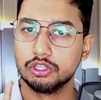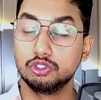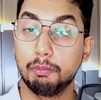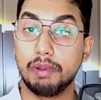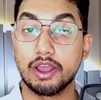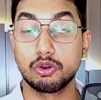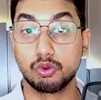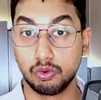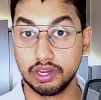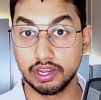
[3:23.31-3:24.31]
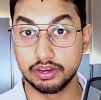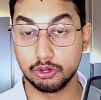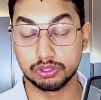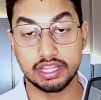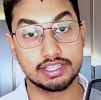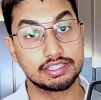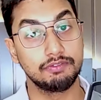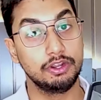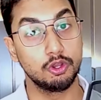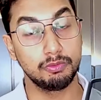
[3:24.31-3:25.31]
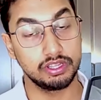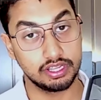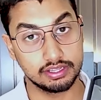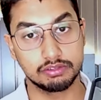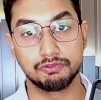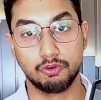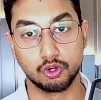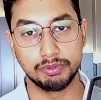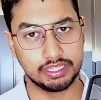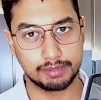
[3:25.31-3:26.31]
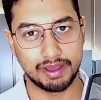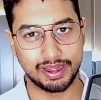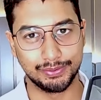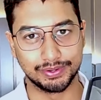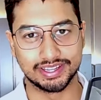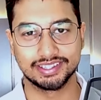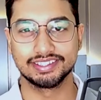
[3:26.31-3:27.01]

जो ब्लैक और गोल्डन कलर के होते हैं जैसा वीडियो में या फोटो में देख पा रहे होंगे